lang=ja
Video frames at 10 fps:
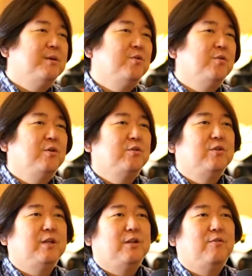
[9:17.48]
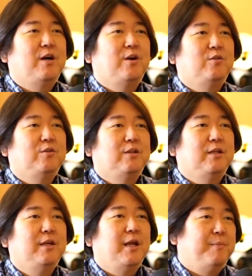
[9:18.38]
まあ、そんなこと言うんだったら別れようって言うん
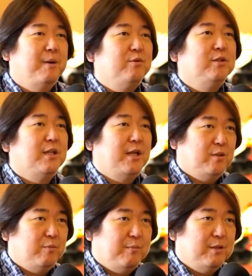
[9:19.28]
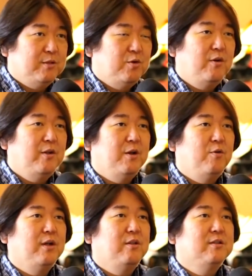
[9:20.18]
だったらやっぱり向いてないと思います。これはね
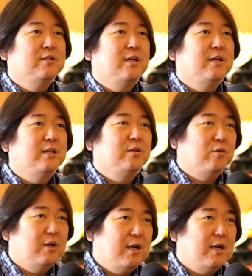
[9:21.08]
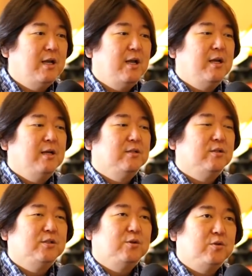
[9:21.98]
お金の使い方とか
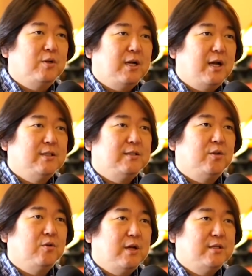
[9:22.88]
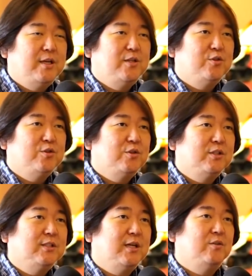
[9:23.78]
その仕事に関してとか成長する
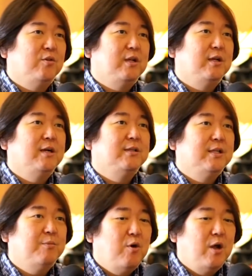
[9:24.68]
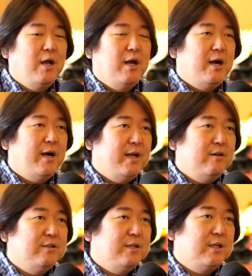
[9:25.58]
しないとかに関しても早
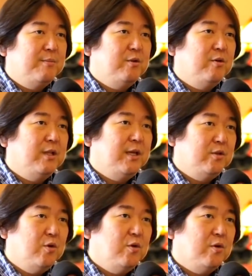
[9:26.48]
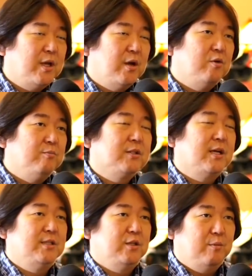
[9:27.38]
いうちに決めとかないと結構難し
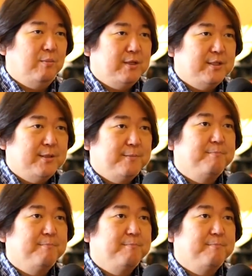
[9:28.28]
いと思います。